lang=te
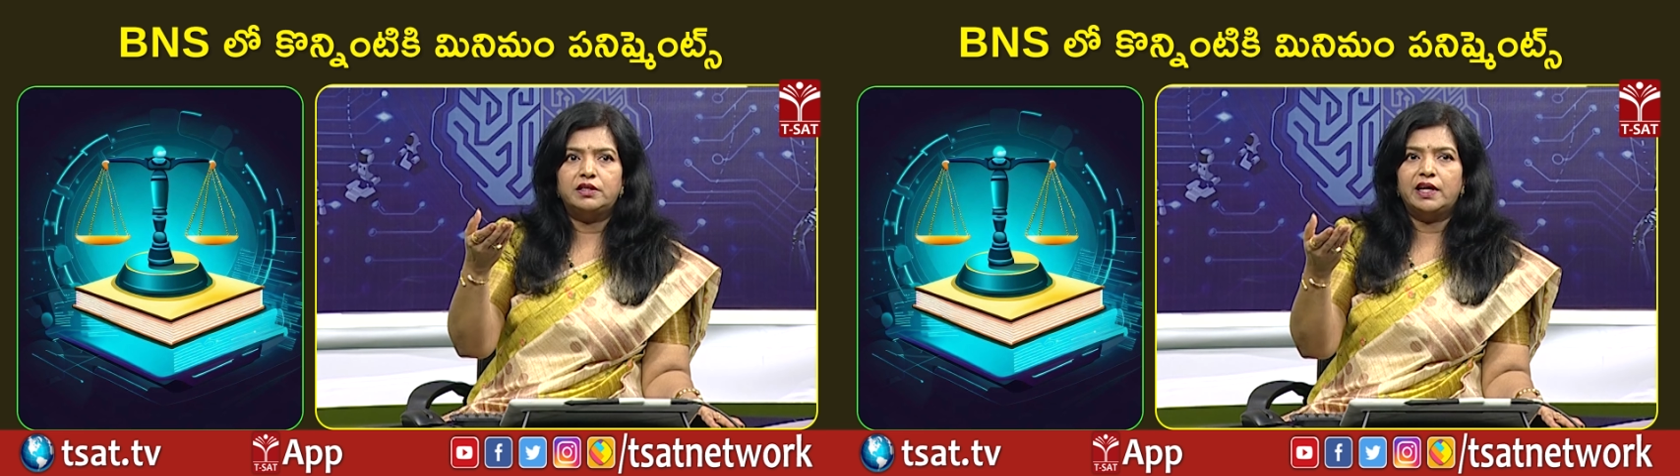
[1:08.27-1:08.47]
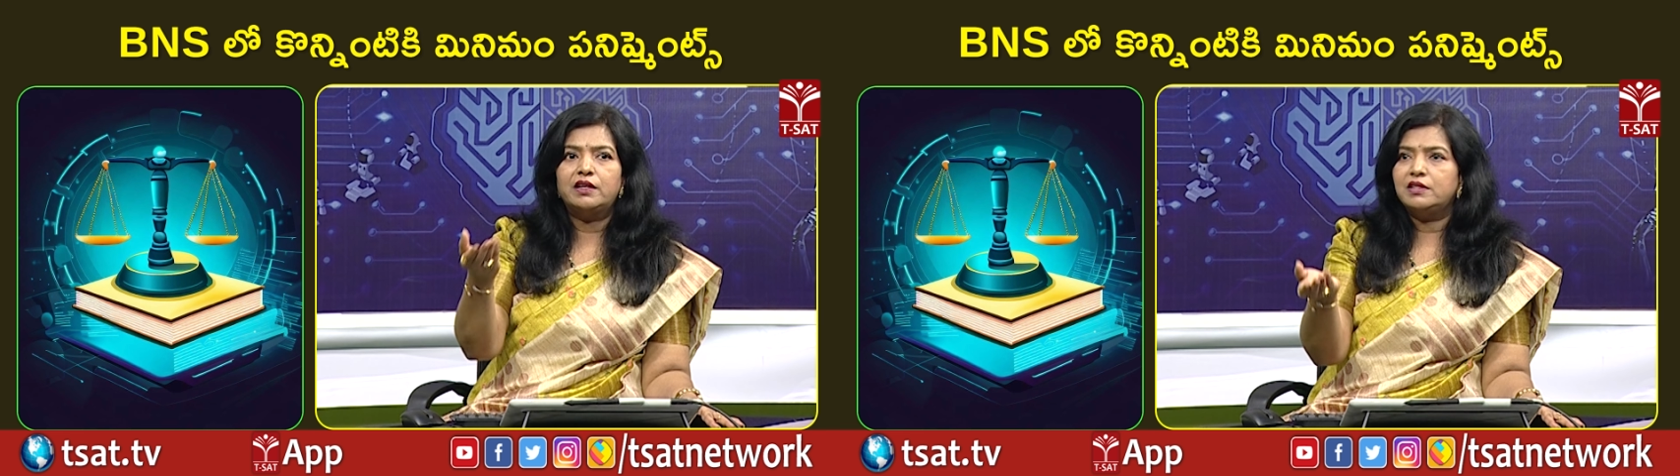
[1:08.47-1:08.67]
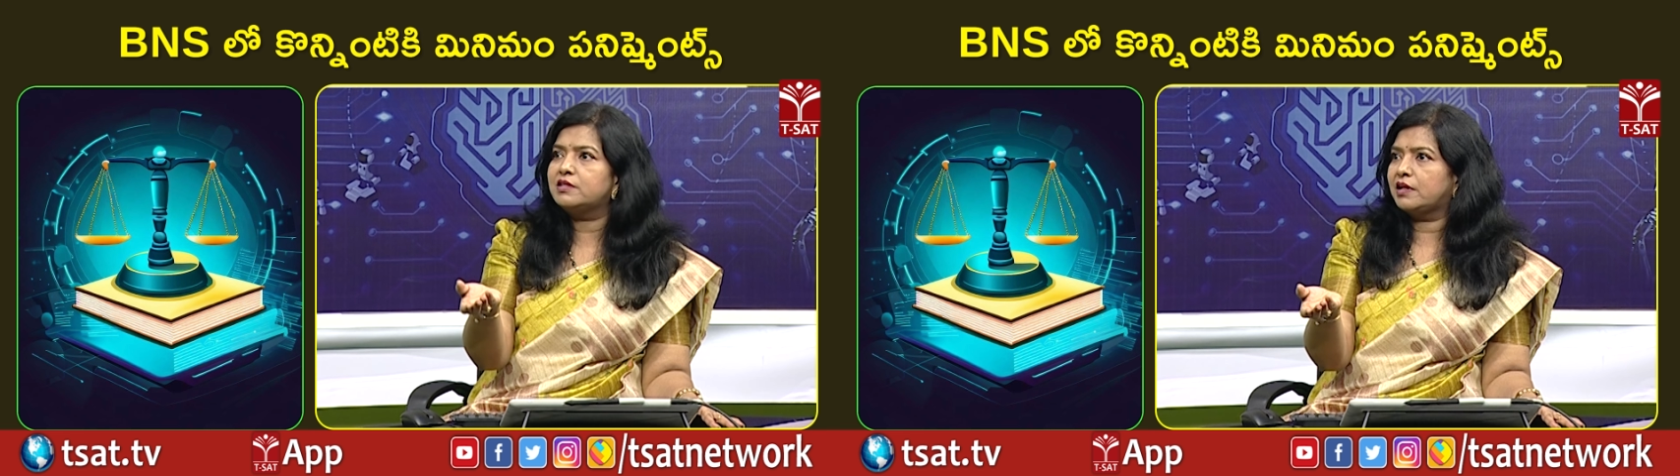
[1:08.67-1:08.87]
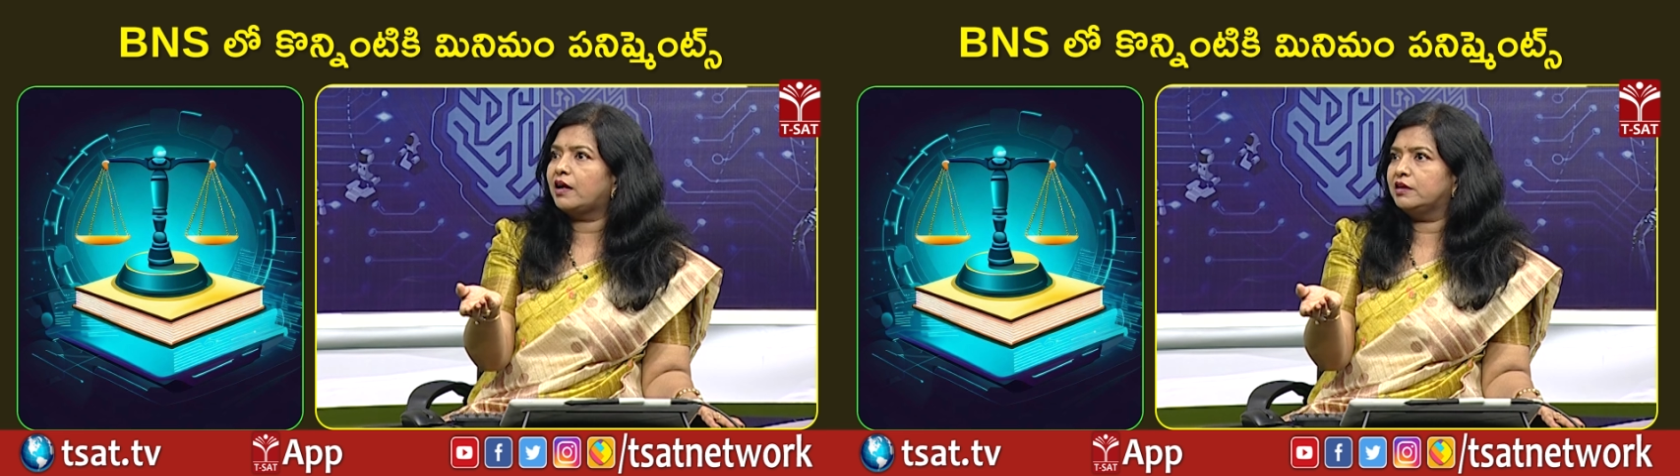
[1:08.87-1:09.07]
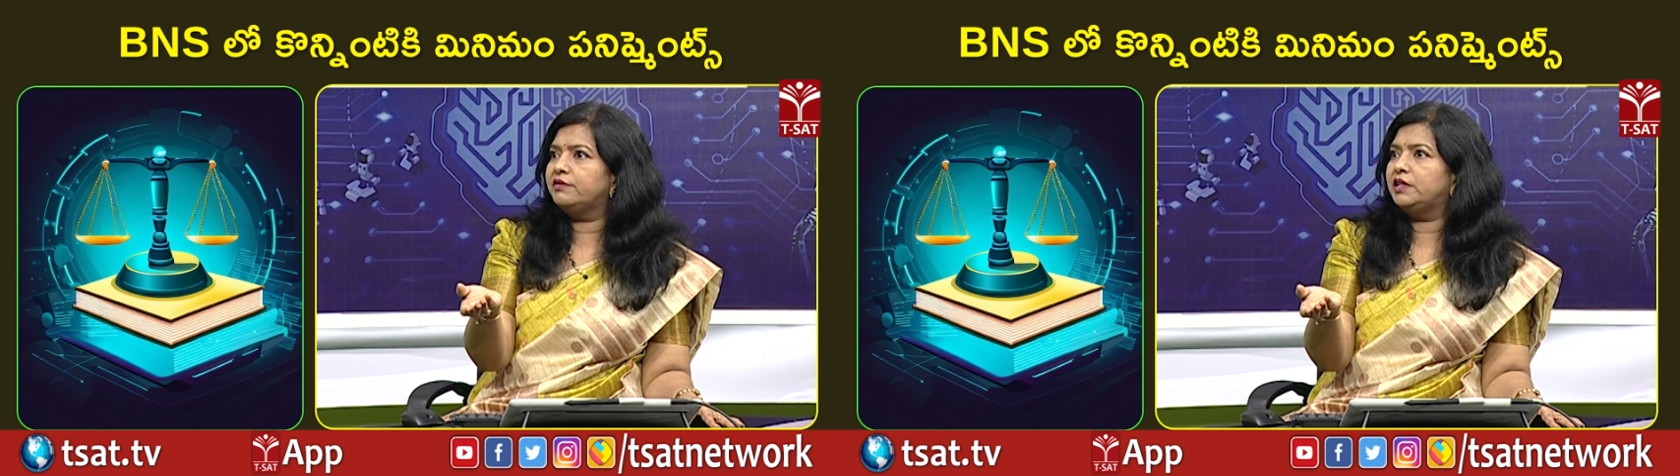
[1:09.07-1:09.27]
టెర్రరిస్ట్
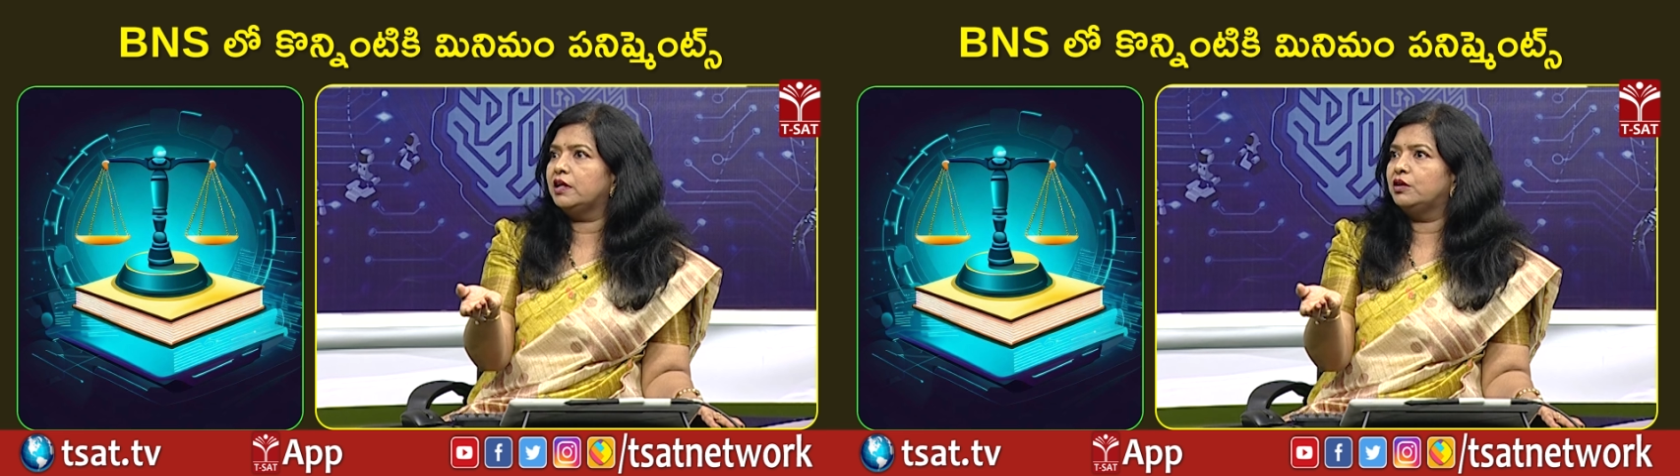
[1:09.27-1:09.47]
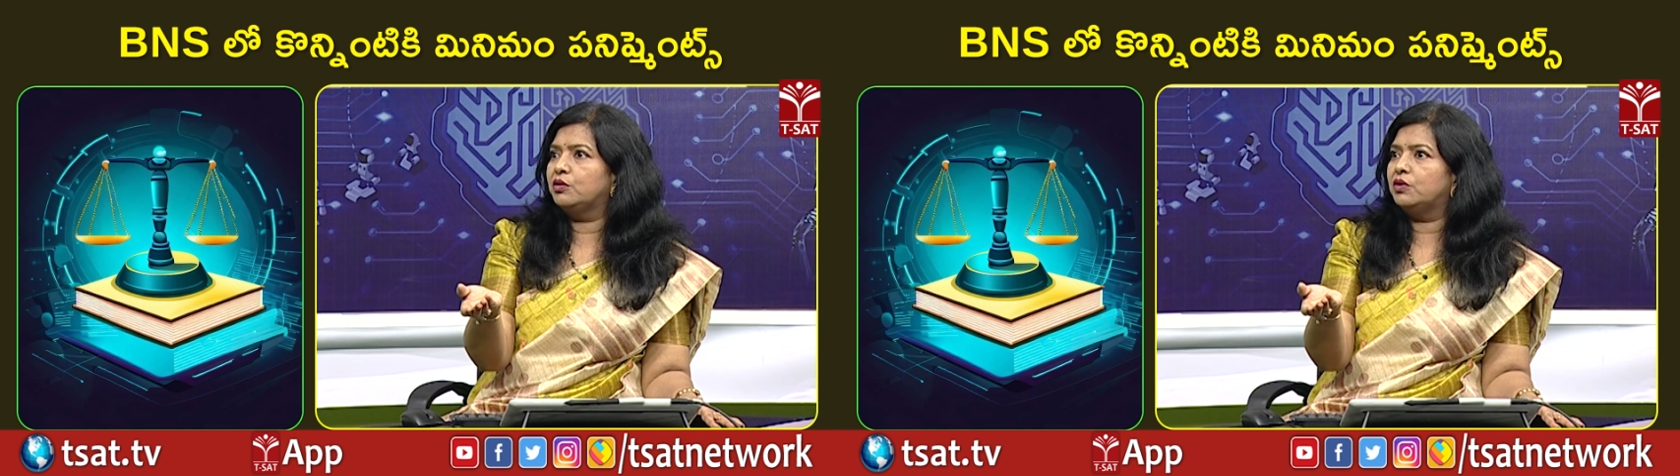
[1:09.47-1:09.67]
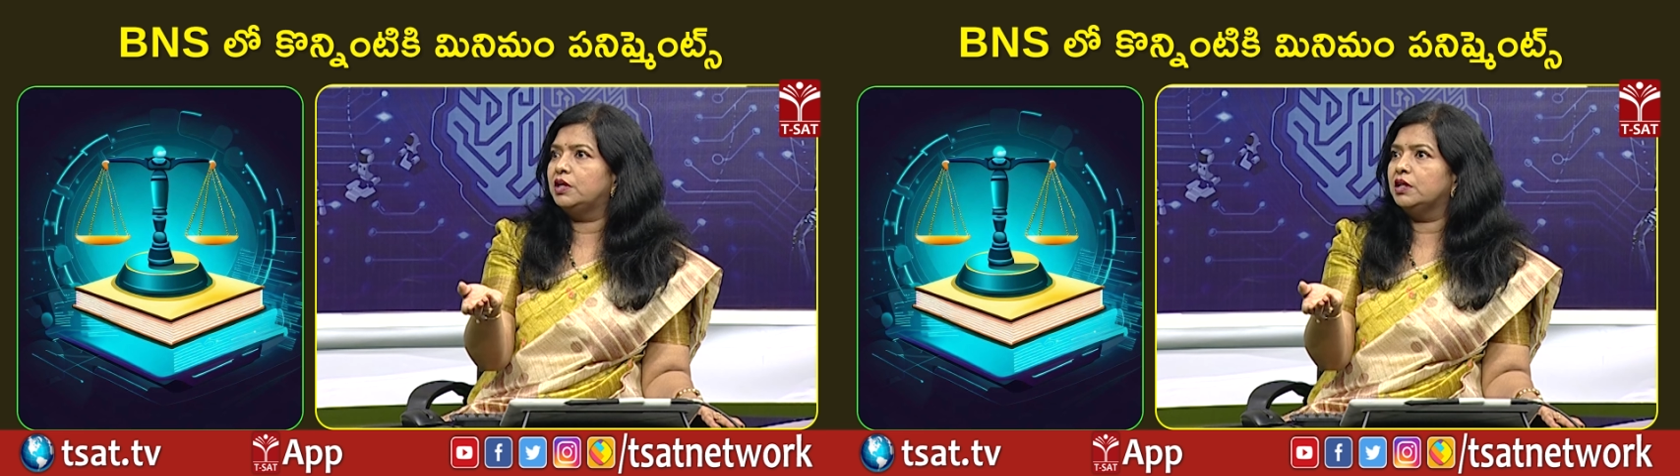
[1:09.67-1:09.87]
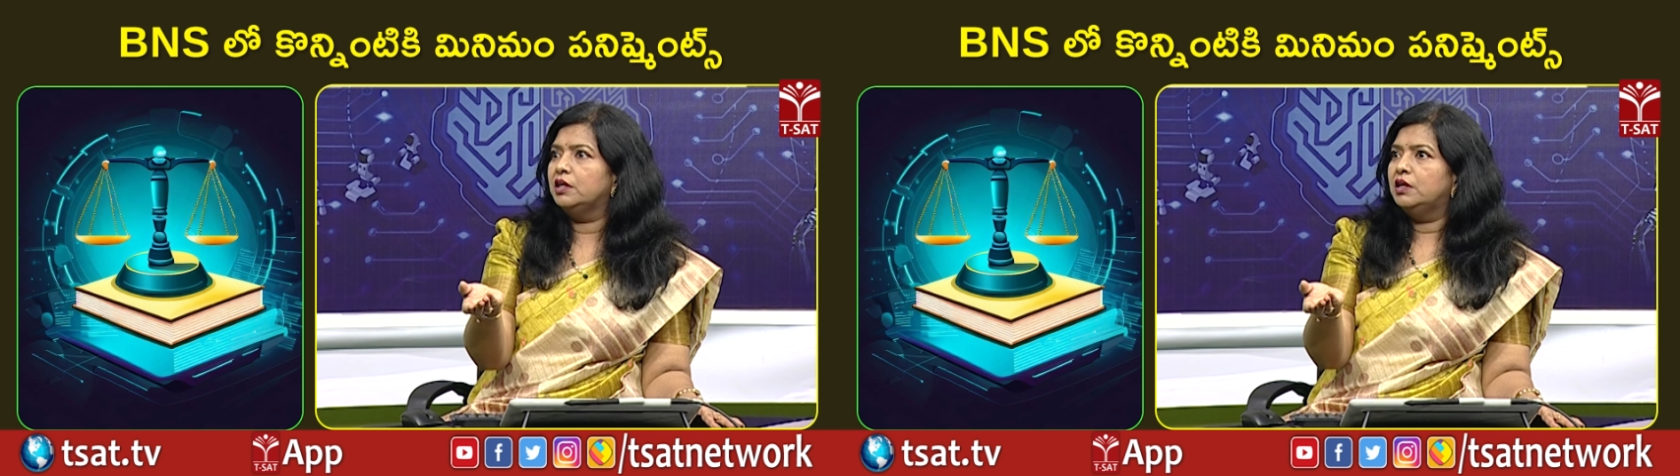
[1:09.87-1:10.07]
యాక్టివిటీ అనుకోండి